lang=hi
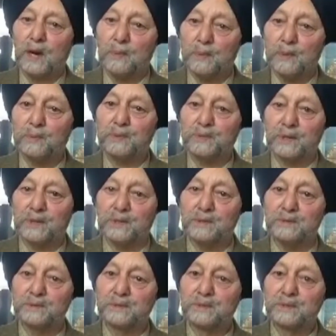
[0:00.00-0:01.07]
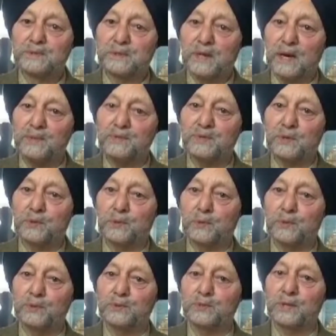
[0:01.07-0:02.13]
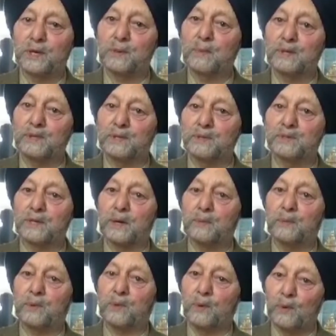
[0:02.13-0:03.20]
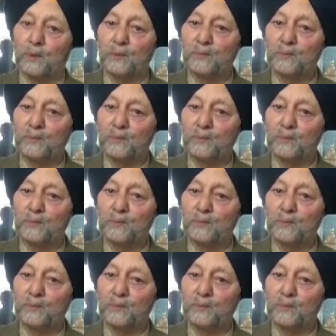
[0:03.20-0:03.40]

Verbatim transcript: अपने पिता साहिब श्री गुरु तेग बहादुर साहब को